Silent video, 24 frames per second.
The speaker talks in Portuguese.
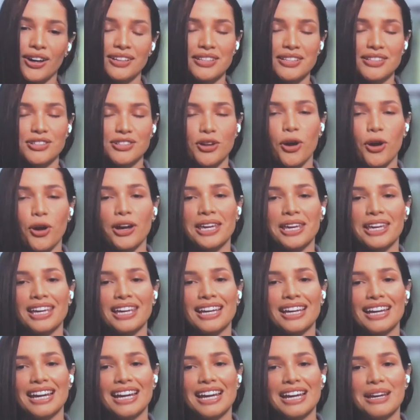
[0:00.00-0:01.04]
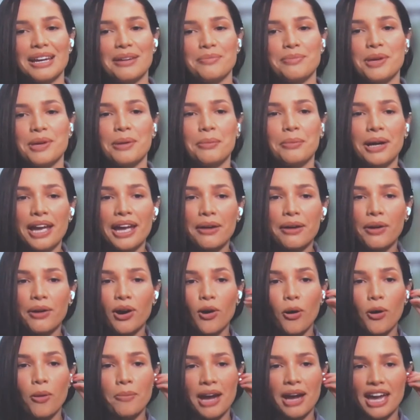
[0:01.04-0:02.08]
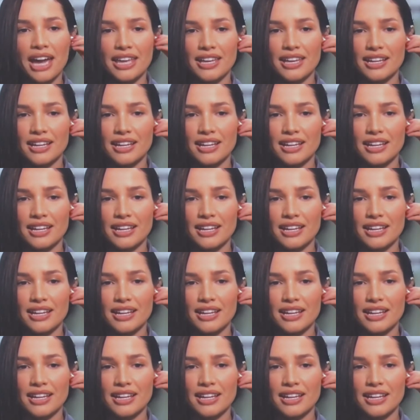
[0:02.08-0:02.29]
sorrir. Minha mãe é uma comédia.